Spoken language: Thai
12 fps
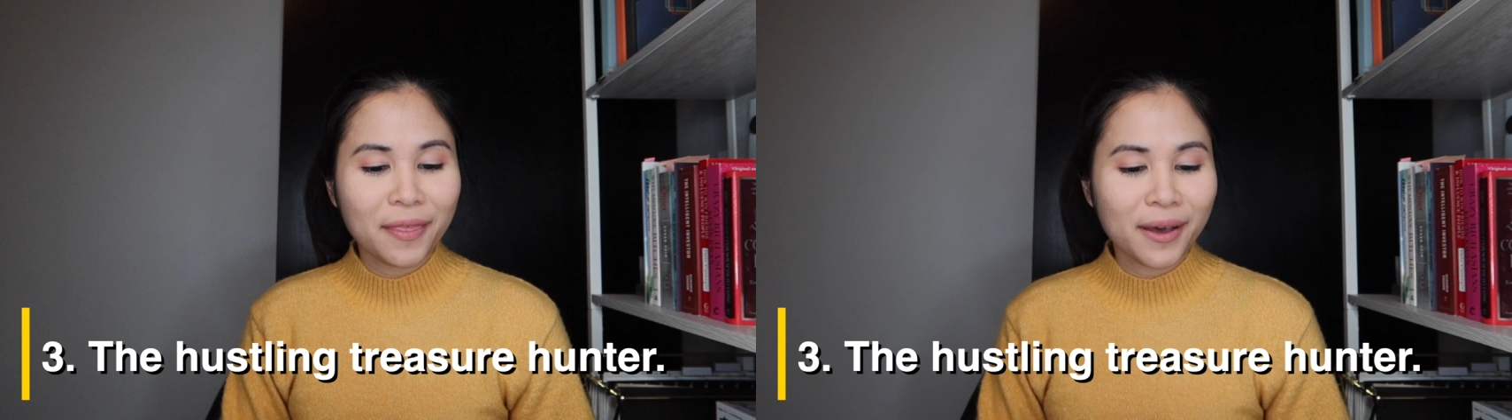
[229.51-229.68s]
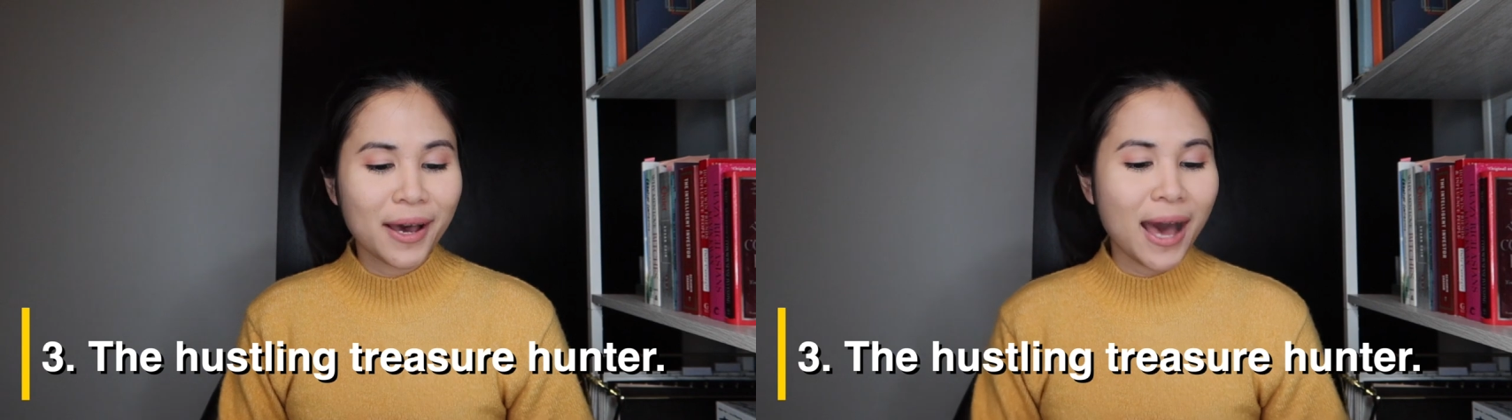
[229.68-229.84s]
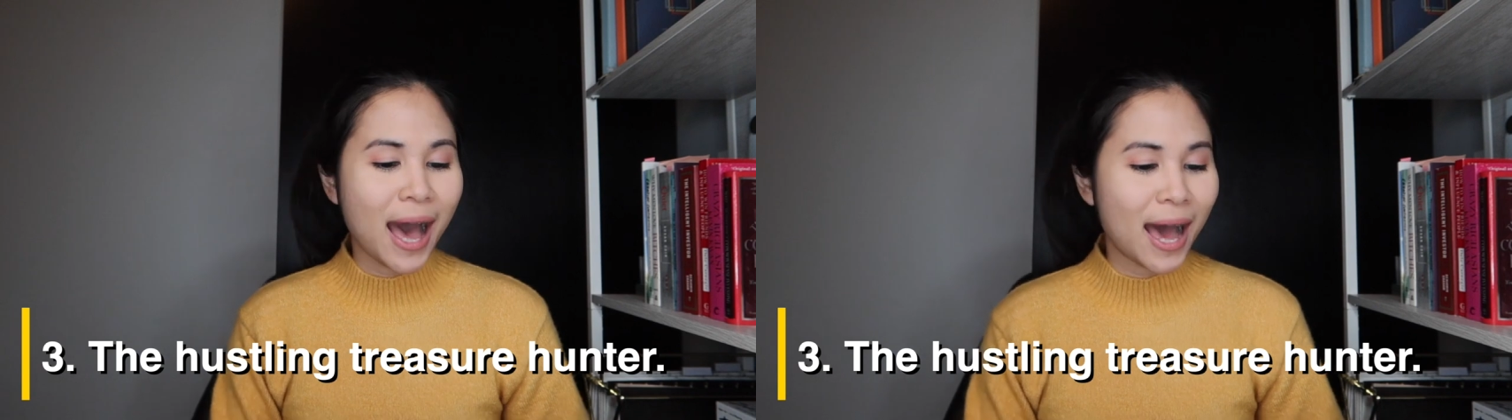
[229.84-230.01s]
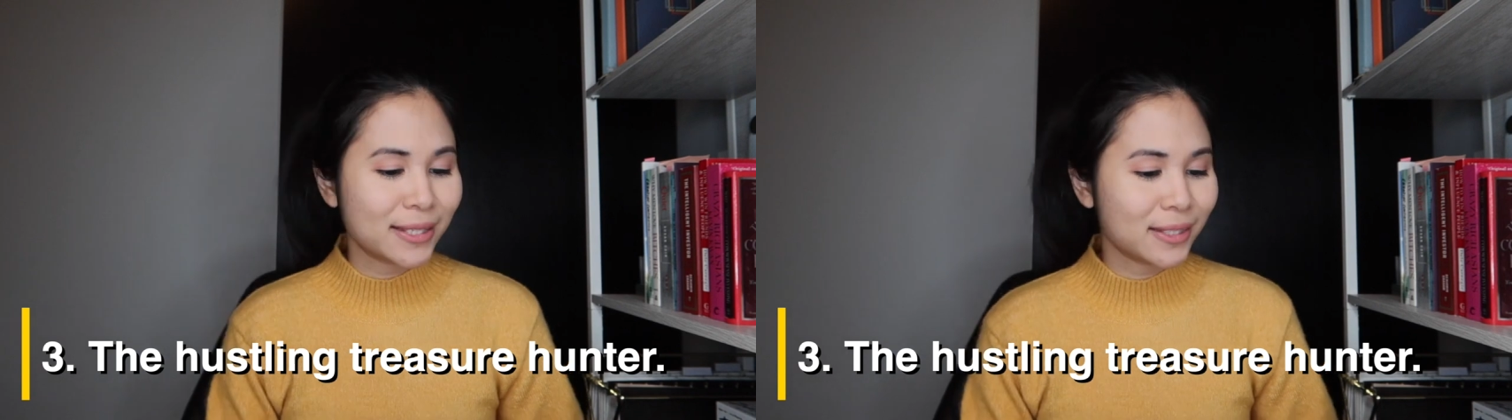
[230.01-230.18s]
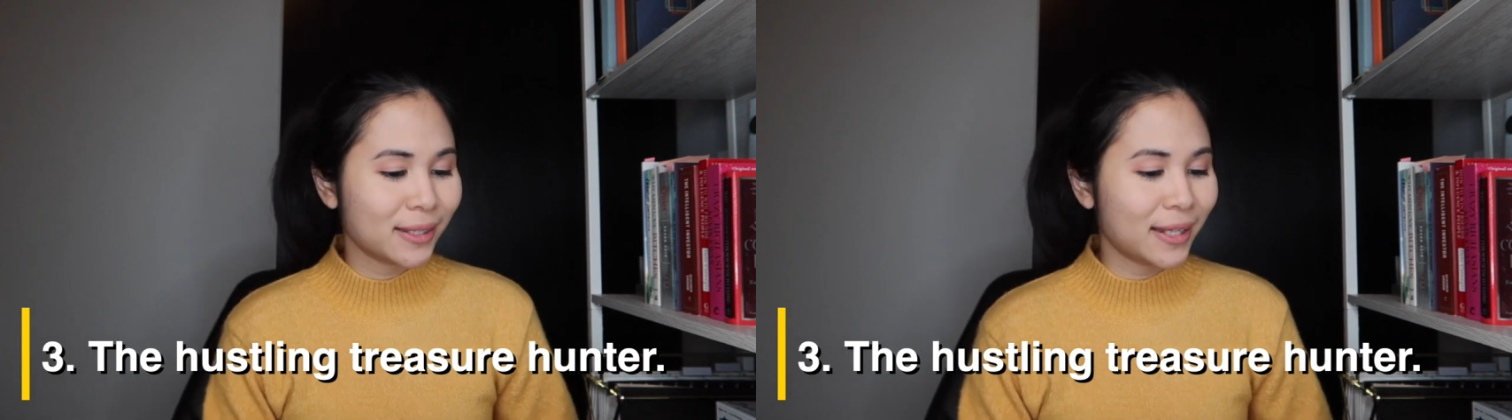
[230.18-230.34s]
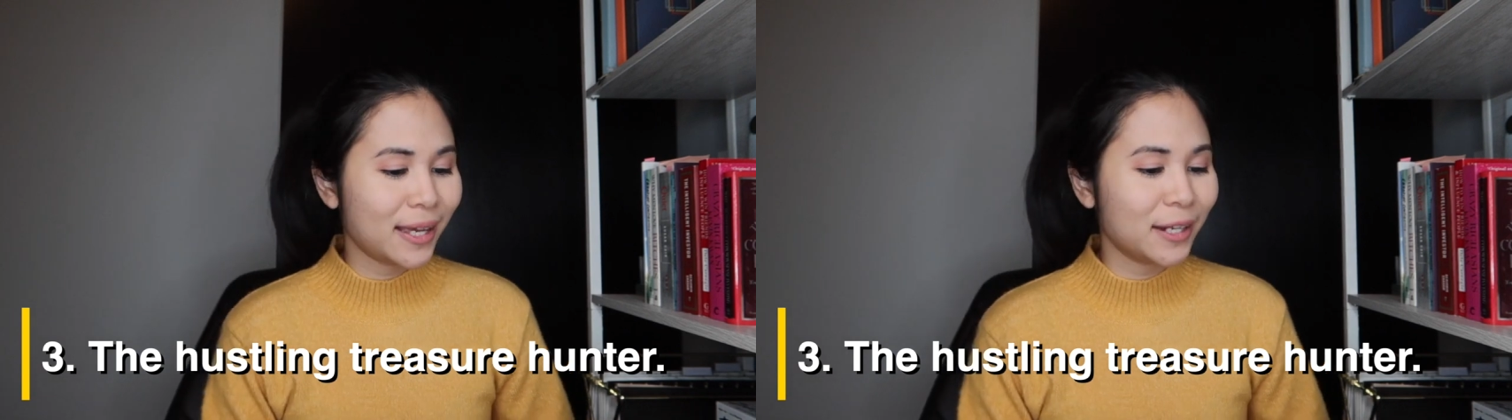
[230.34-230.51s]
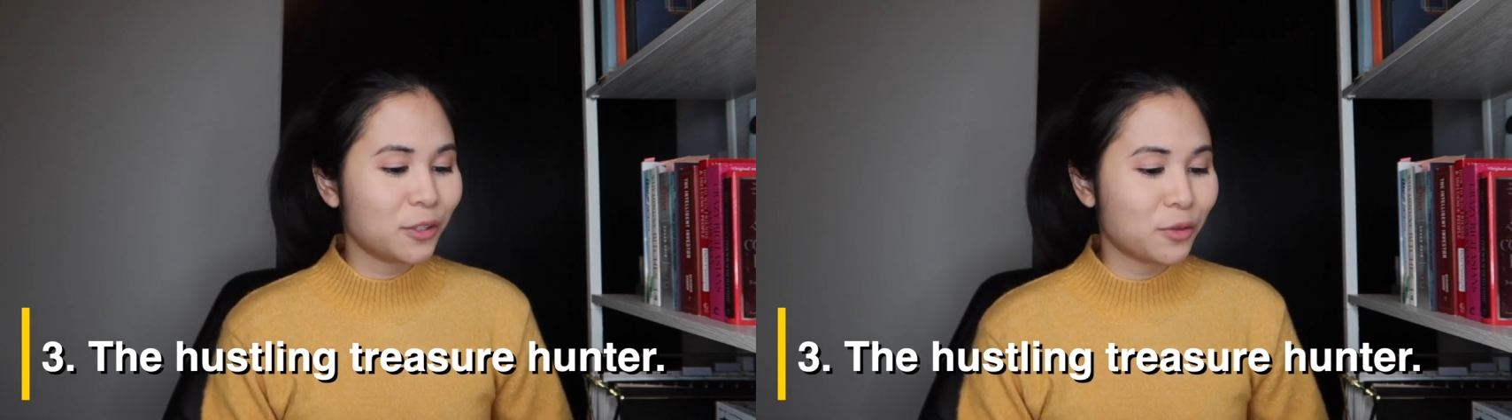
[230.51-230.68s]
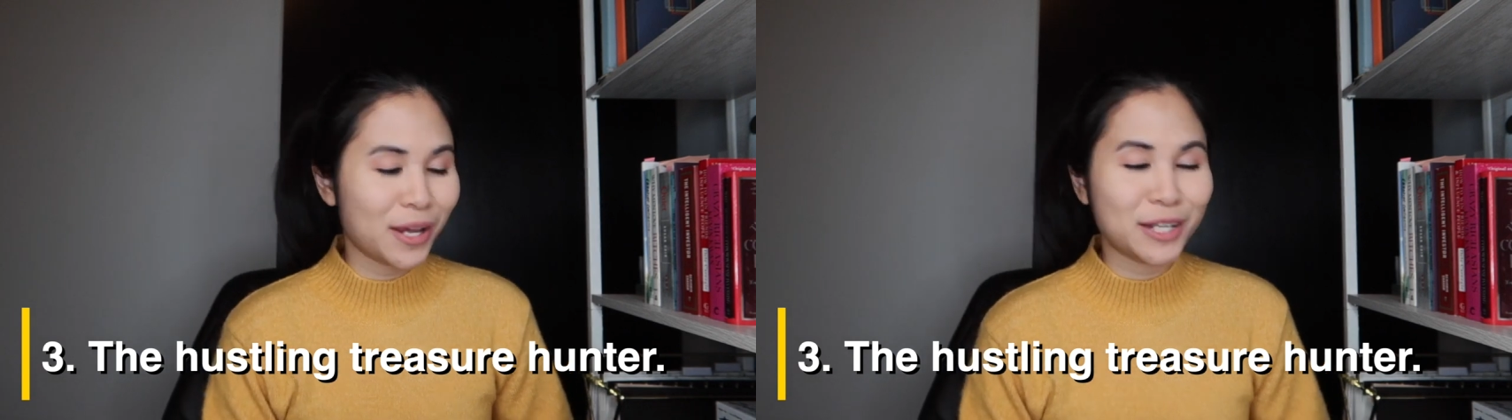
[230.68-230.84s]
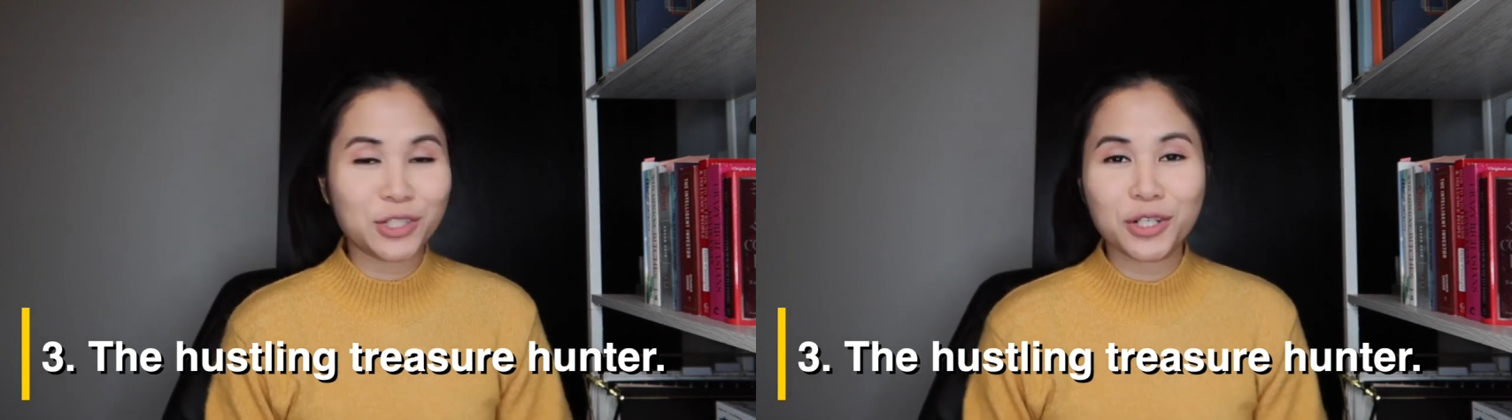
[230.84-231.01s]
the hustling
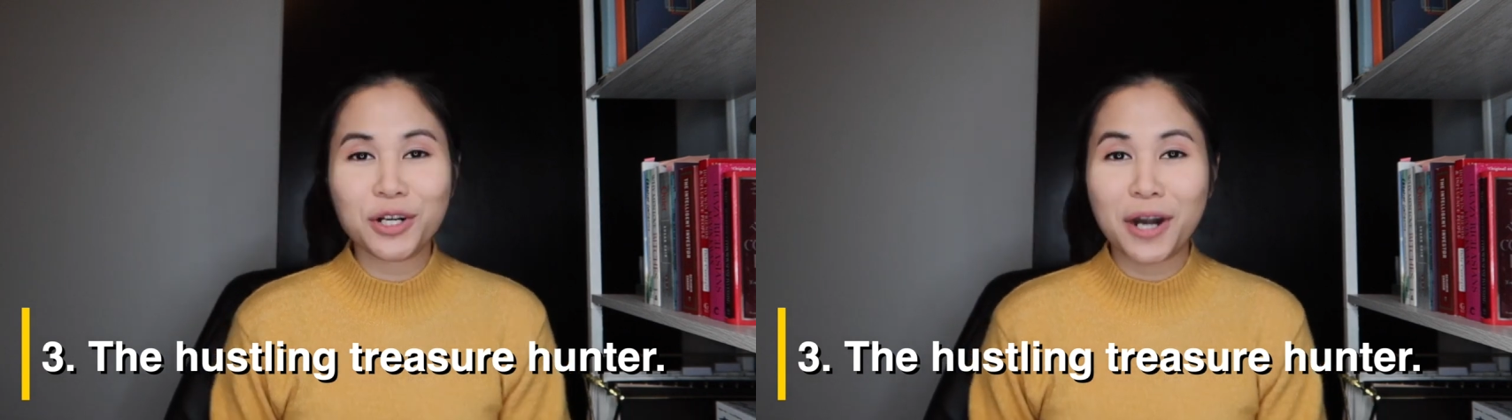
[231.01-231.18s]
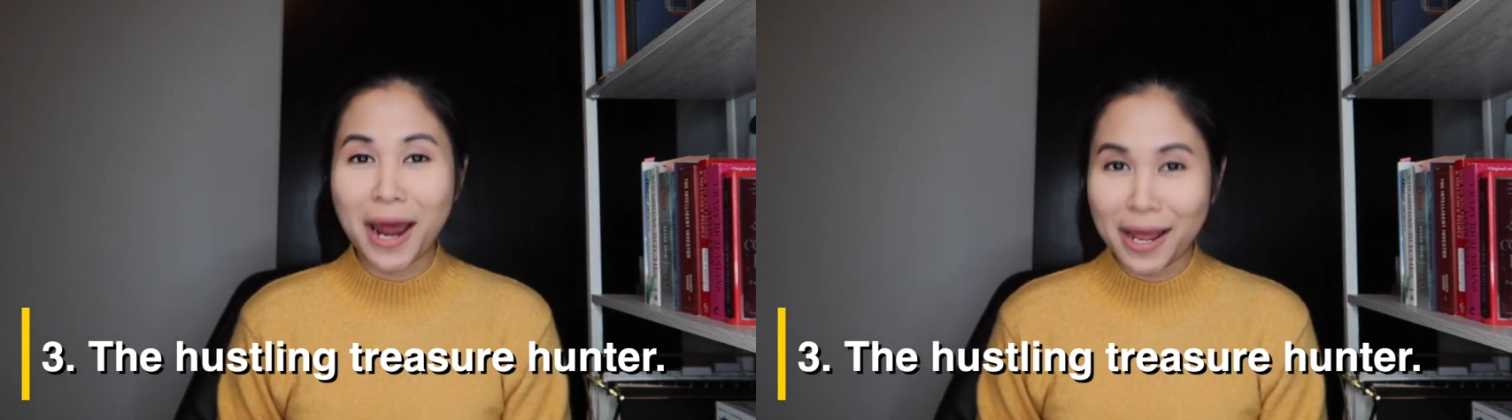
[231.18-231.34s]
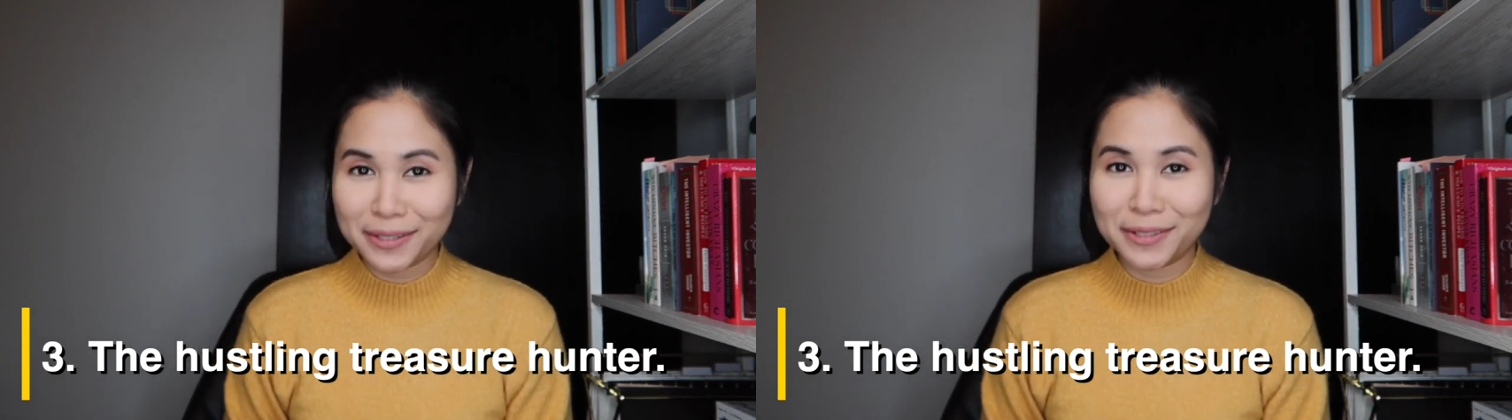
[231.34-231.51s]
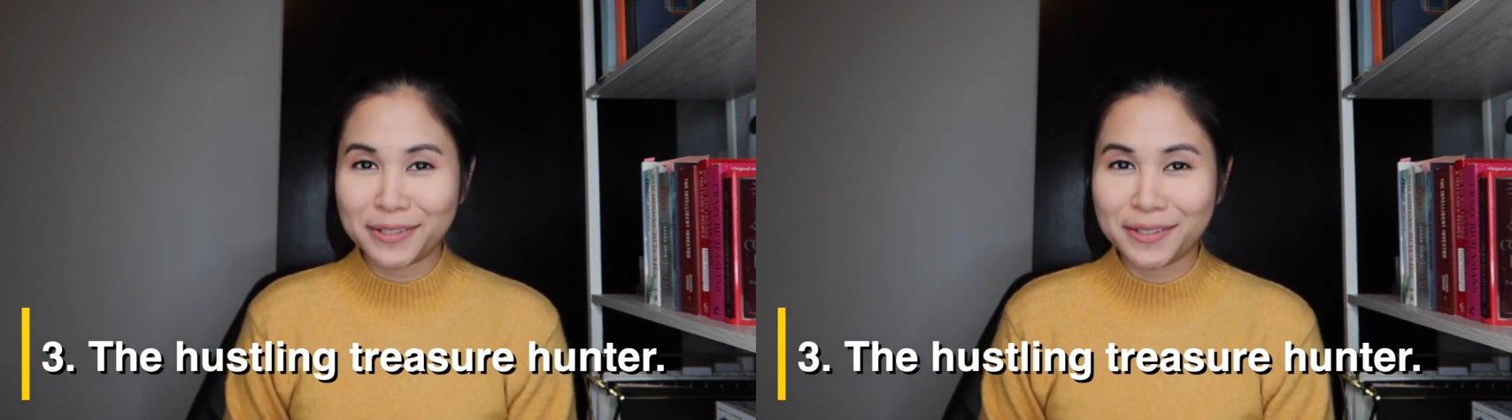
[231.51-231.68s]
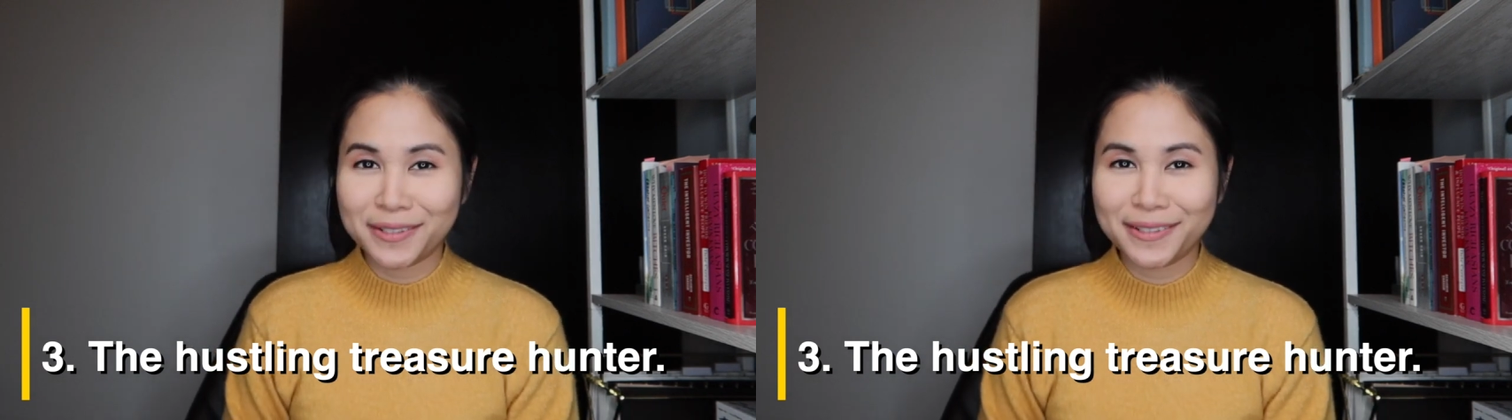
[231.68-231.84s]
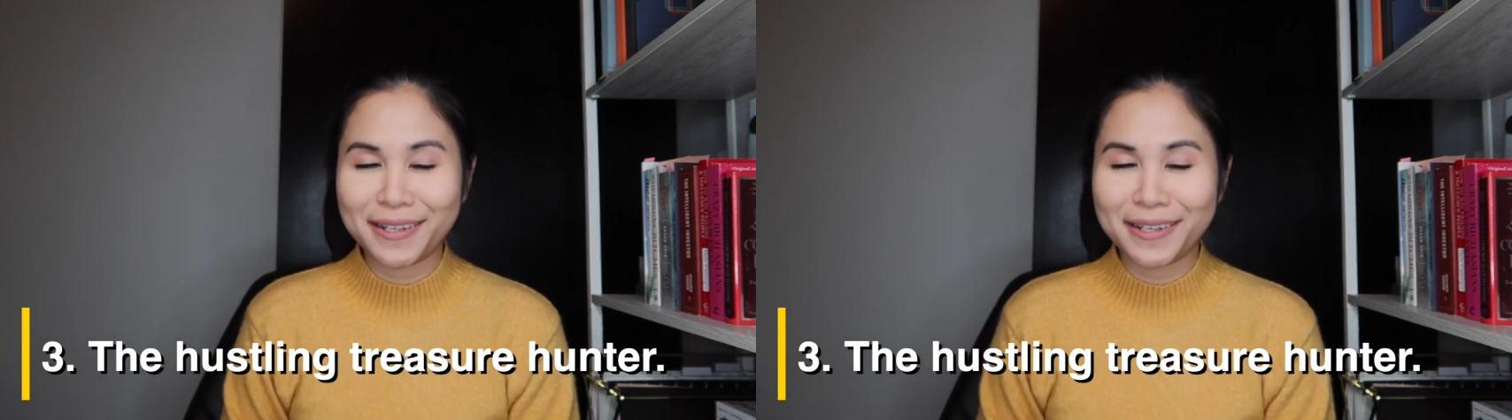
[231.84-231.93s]
treasure hunter